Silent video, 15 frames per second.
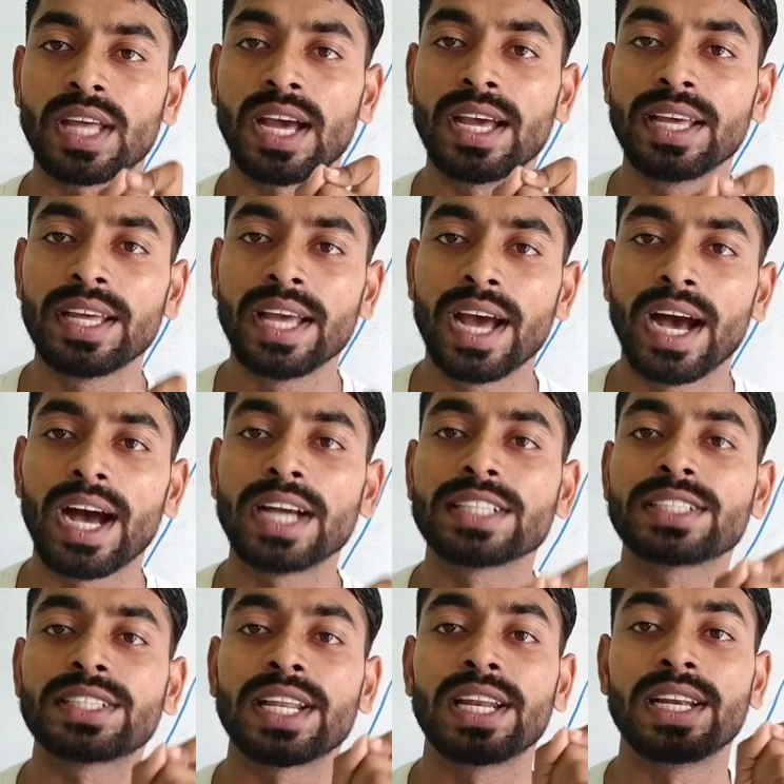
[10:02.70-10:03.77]
होता है
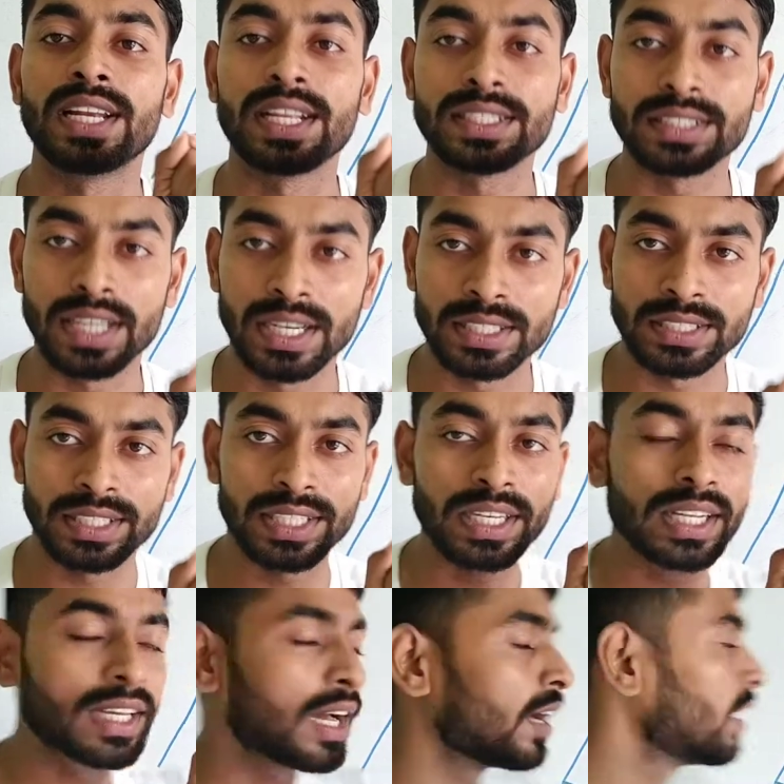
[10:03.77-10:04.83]
स्टेनलेस
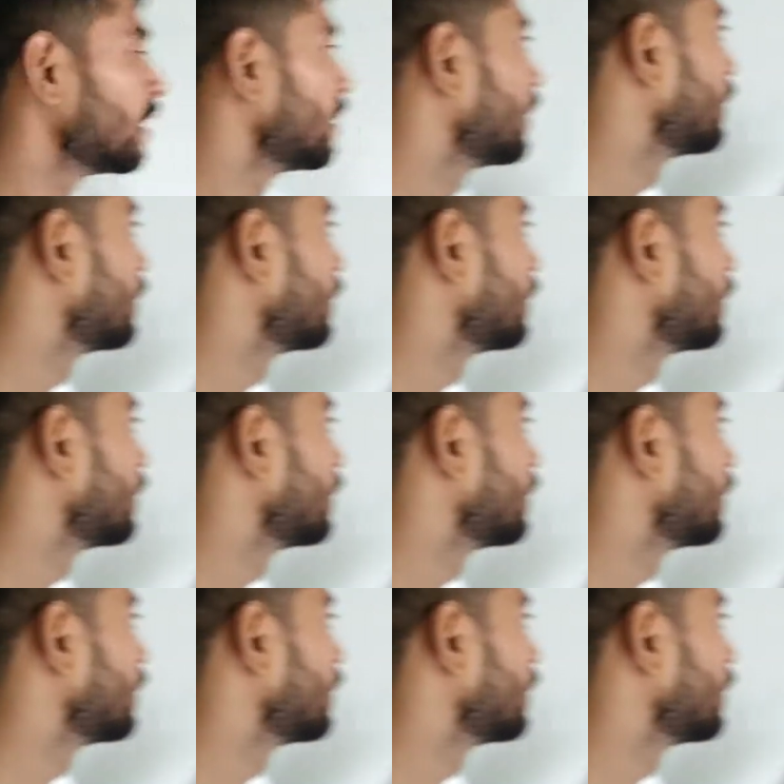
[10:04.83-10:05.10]
स्टील का